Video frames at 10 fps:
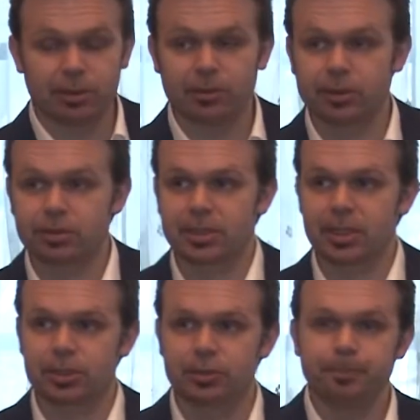слова тоже
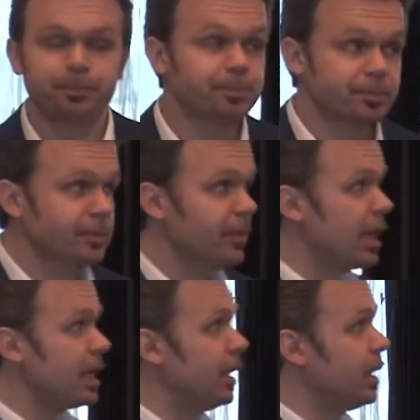скажу.
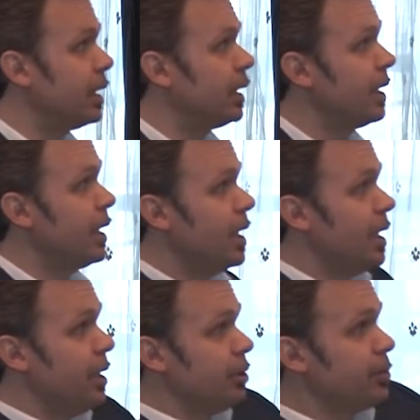А,
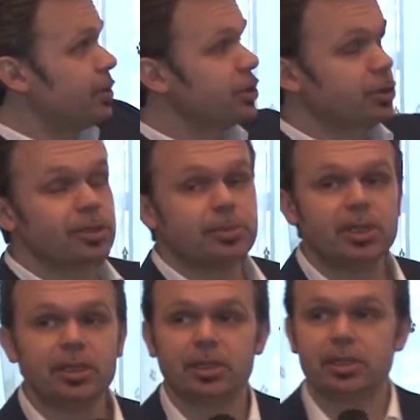Собственно, что
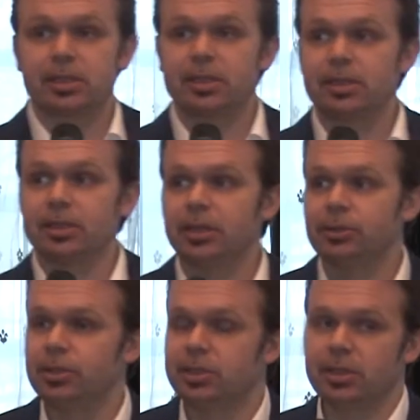изменилось? Да,
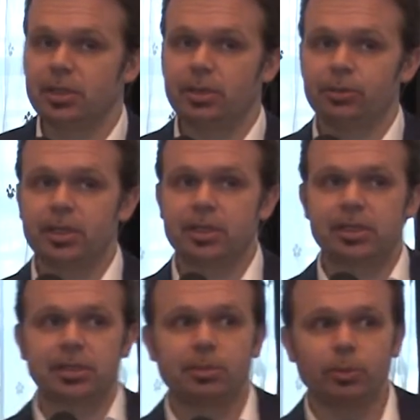то есть э, у
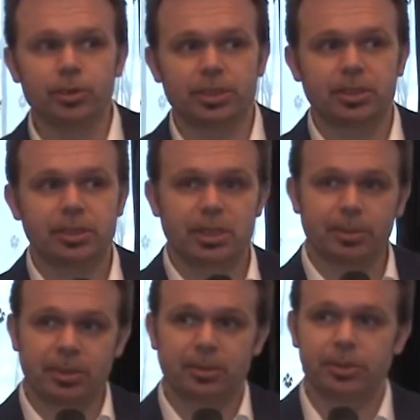нас мощность,
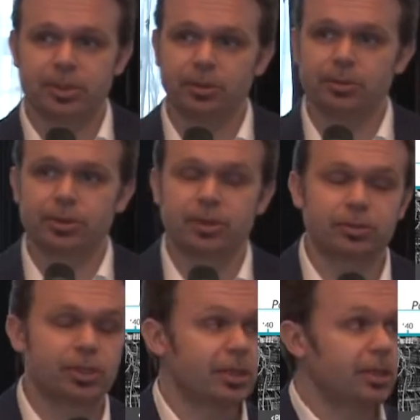об этом сегодня уже
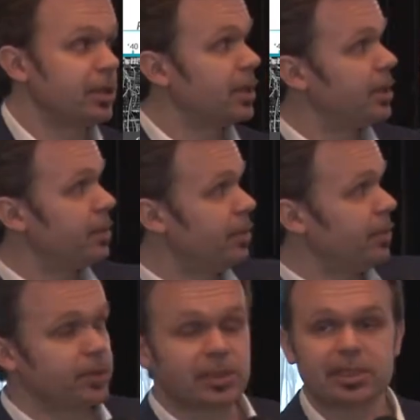звучало, да,
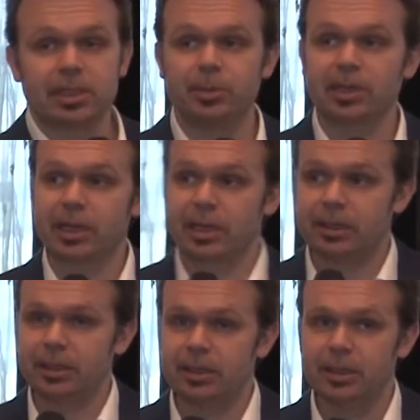возросла
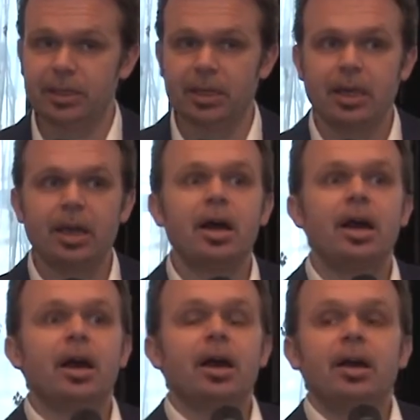многократно.
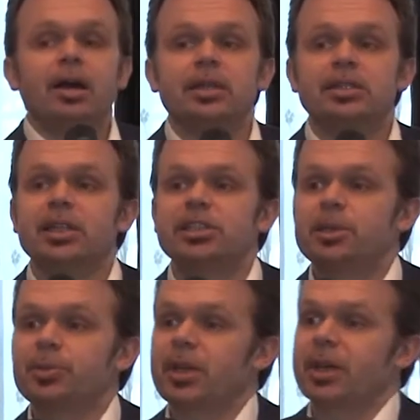Цена
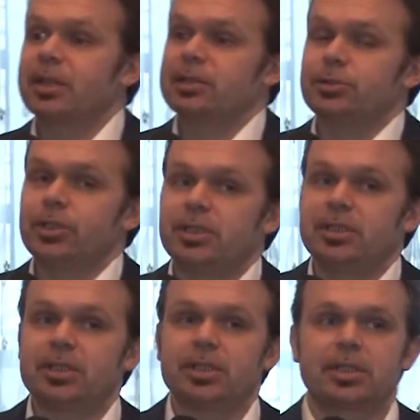ошибки какая
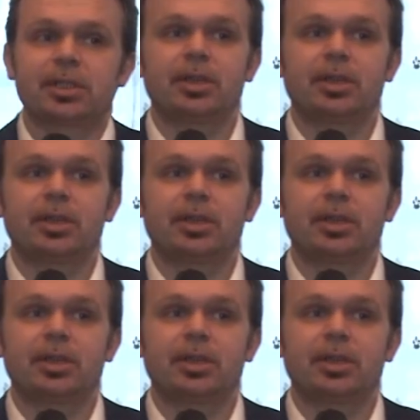случилась сейчас,